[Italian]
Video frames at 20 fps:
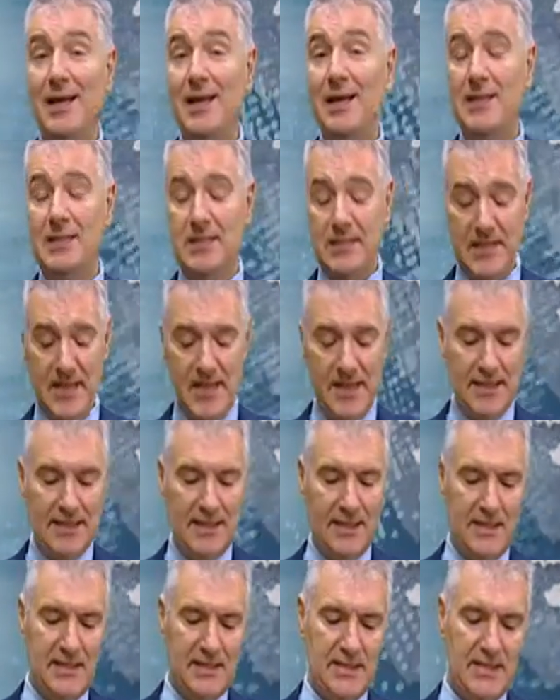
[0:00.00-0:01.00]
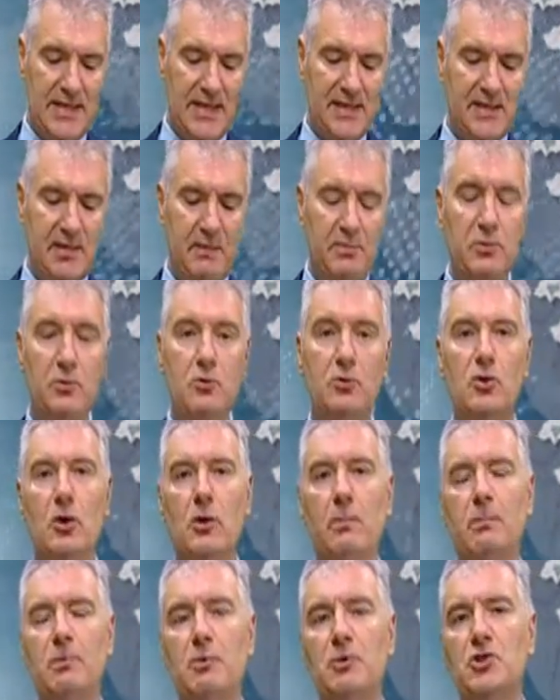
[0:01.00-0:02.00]
È iniziata l'estate e
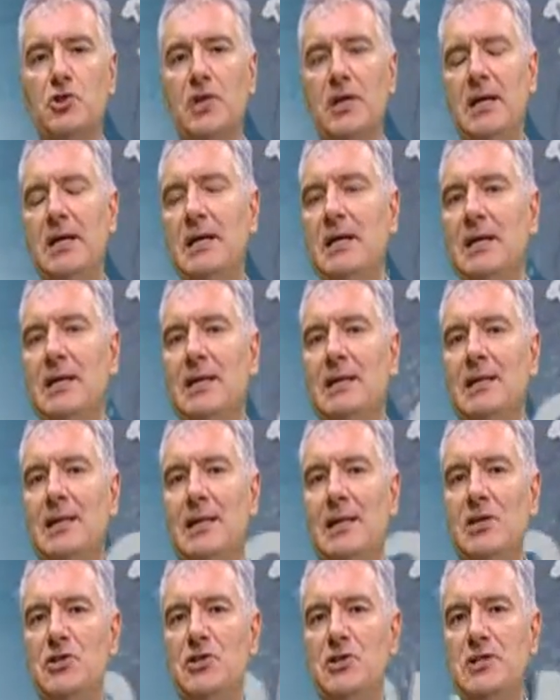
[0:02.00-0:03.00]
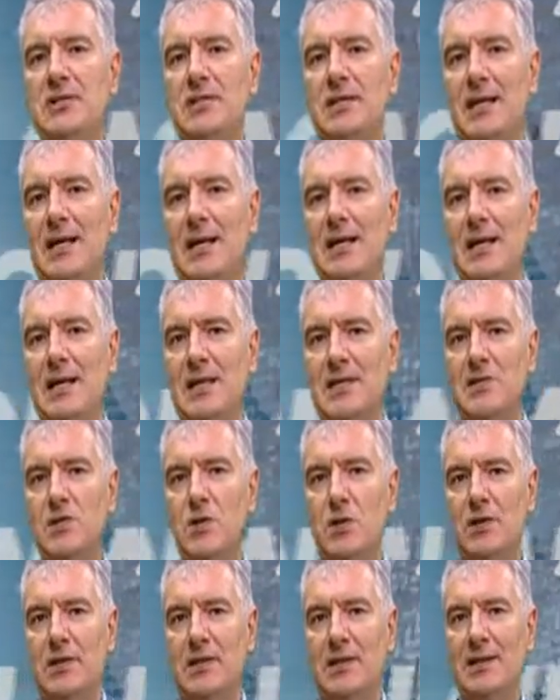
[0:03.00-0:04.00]
purtroppo c'è da registrare la
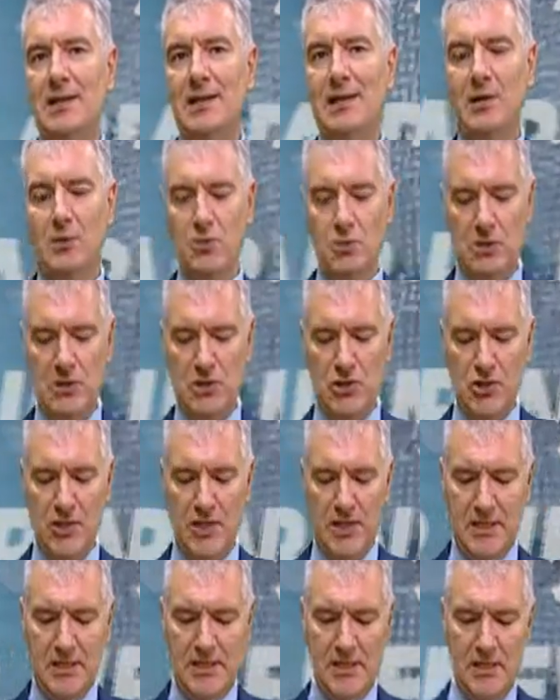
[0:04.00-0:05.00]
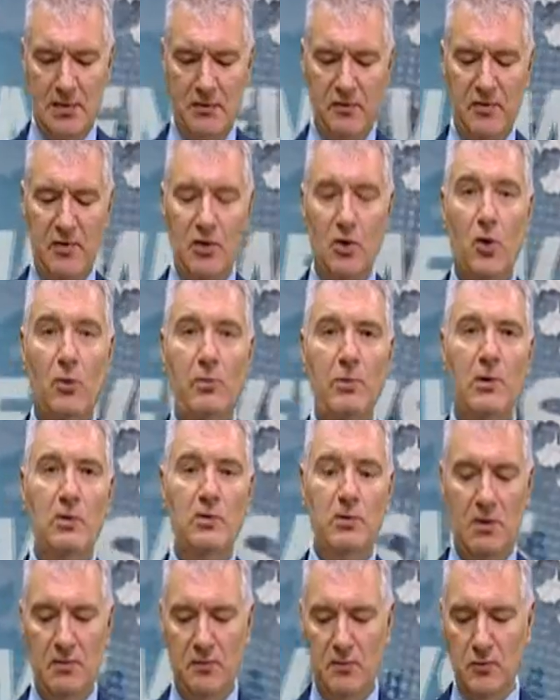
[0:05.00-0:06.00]
solita recrudescenza del
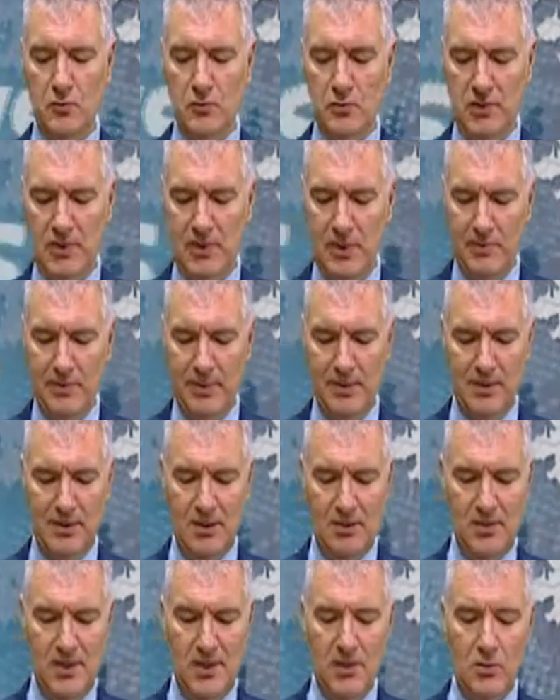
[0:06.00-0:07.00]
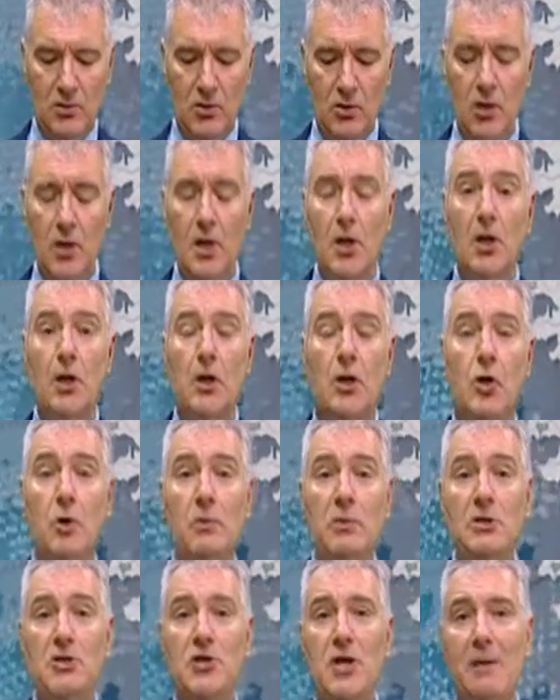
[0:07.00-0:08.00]
fenomeno dei furti in appartamento
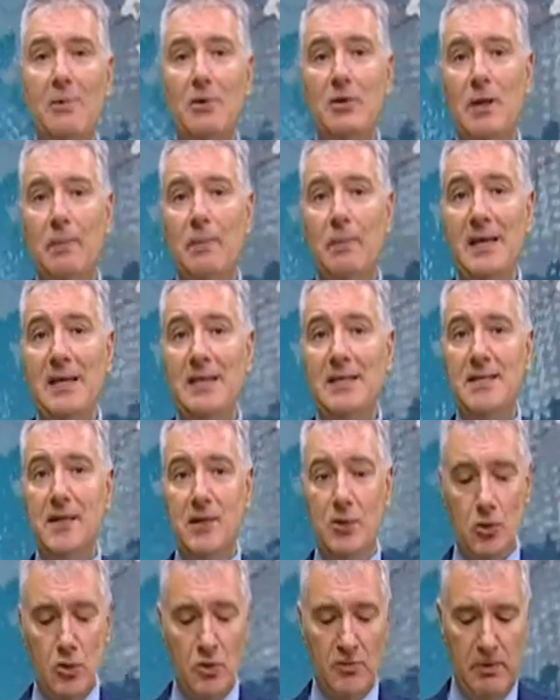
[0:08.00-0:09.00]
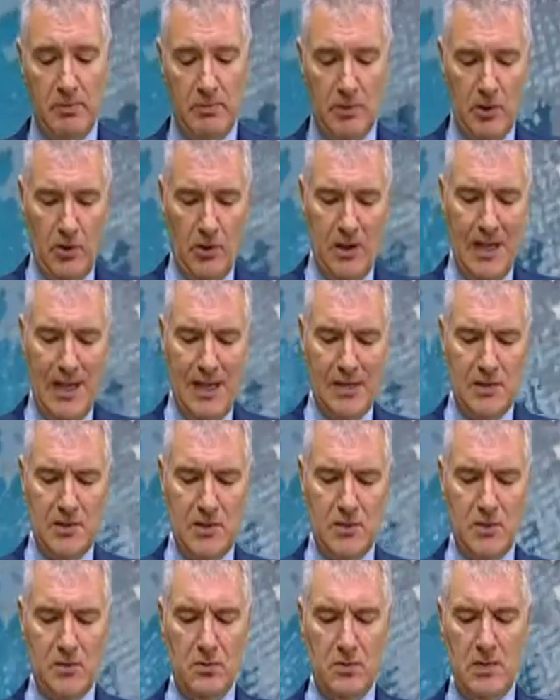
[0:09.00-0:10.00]
Cominciamo da Pesaro, dove però i ladri
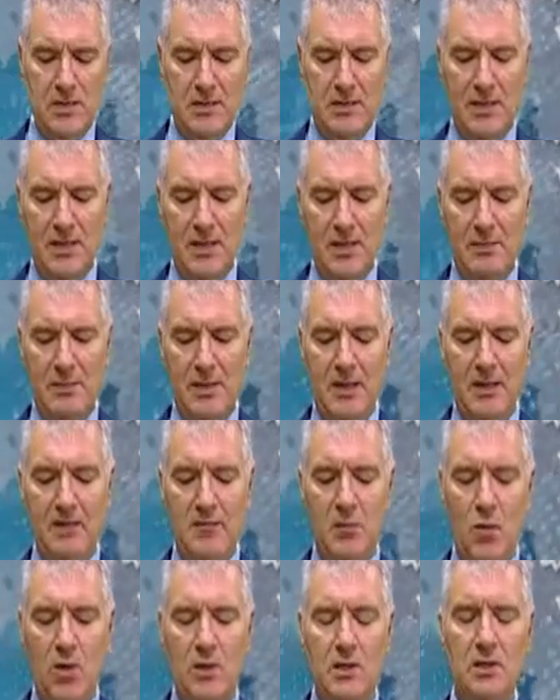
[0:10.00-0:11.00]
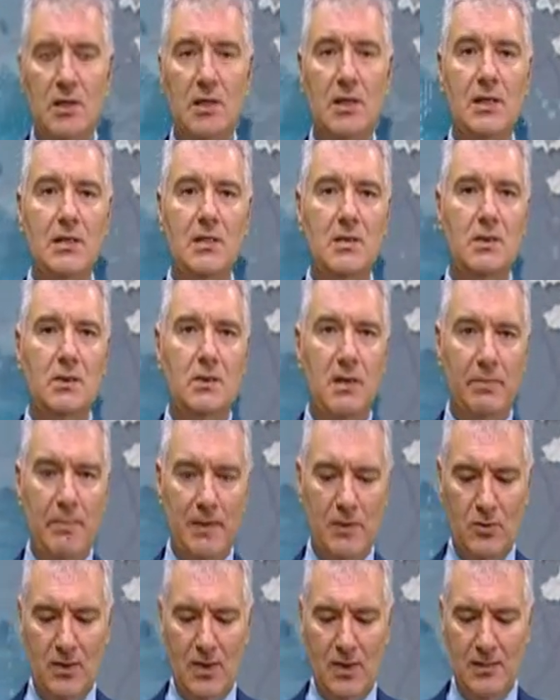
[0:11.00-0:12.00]
sono restati a mani vuote nella zona
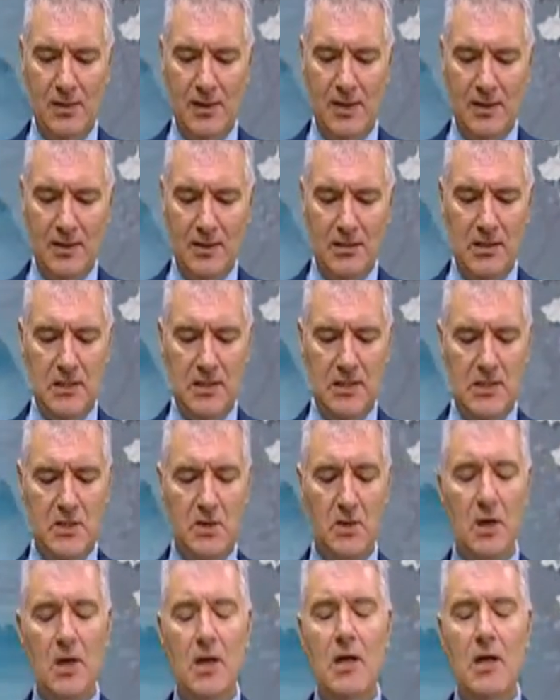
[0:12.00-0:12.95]
panoramica Ardizio.